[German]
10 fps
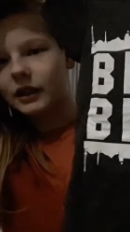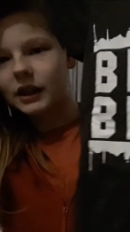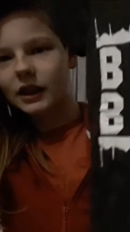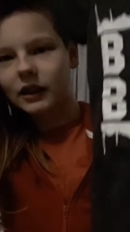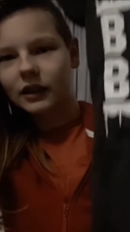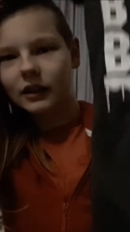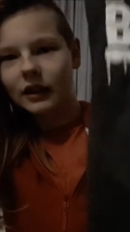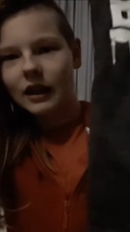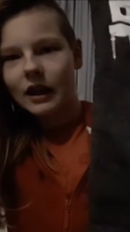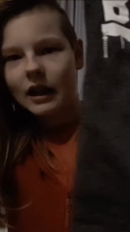und
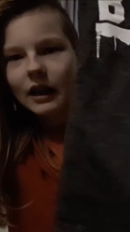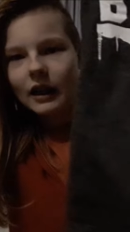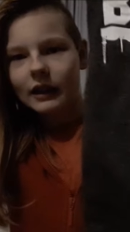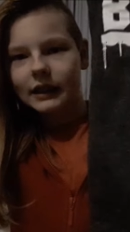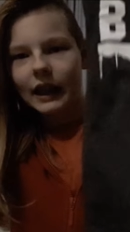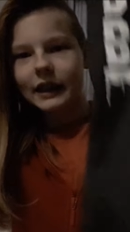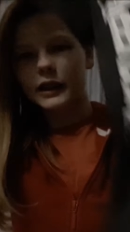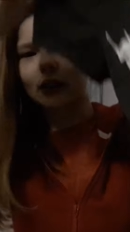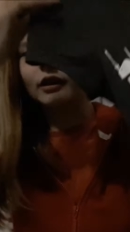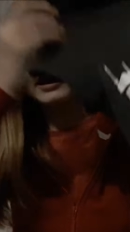da hätte
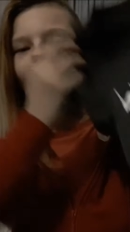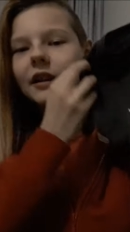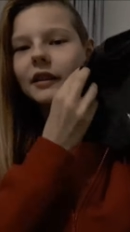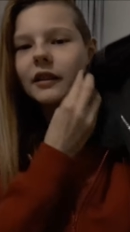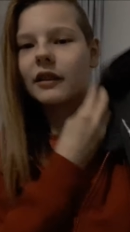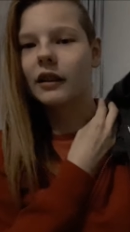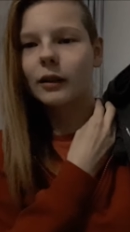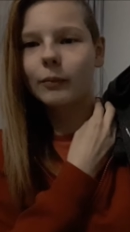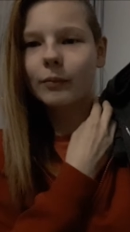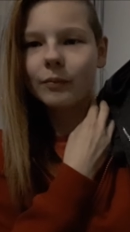ich gern
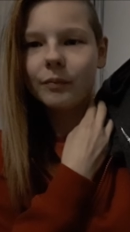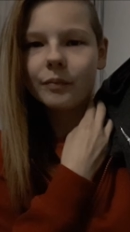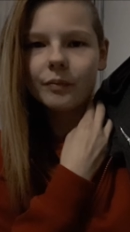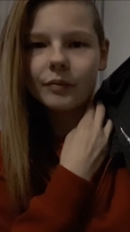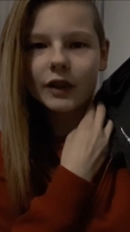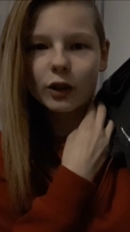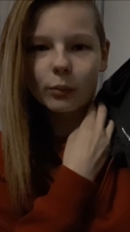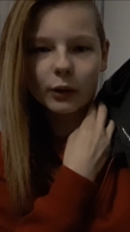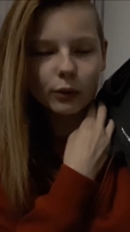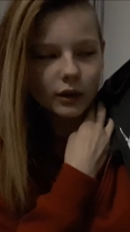ähm, eine
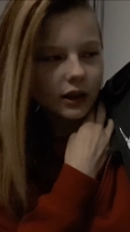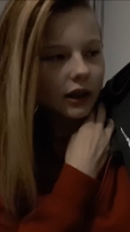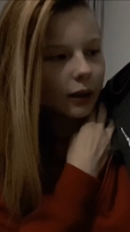Nummer größer